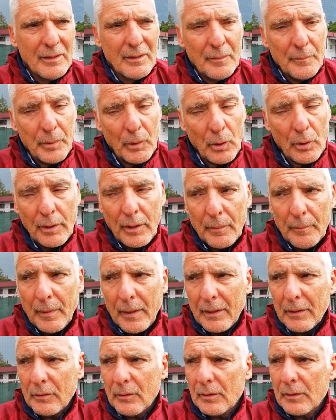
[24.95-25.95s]
però il
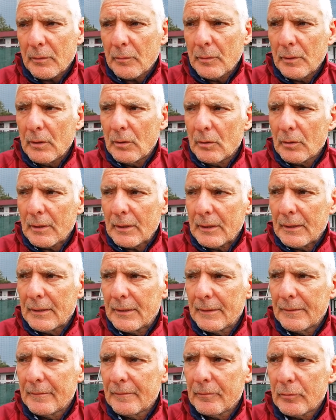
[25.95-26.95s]
rammarico è quello che
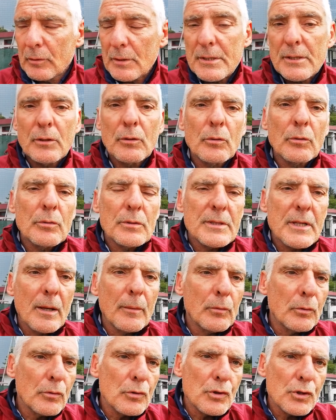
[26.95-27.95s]
forse non
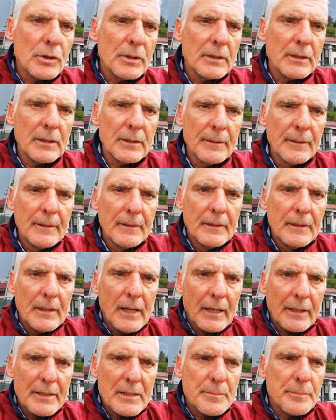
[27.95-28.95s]
siamo riusciti
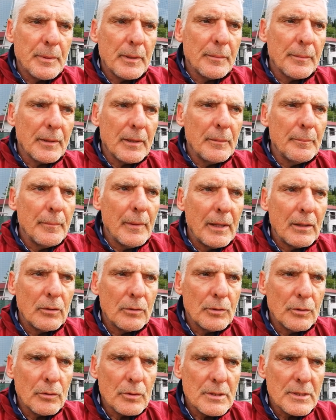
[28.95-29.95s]
ad esprimere il meglio
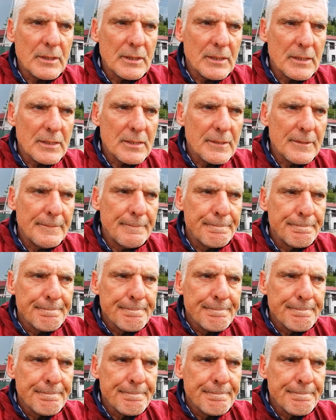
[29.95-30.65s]
di noi stessi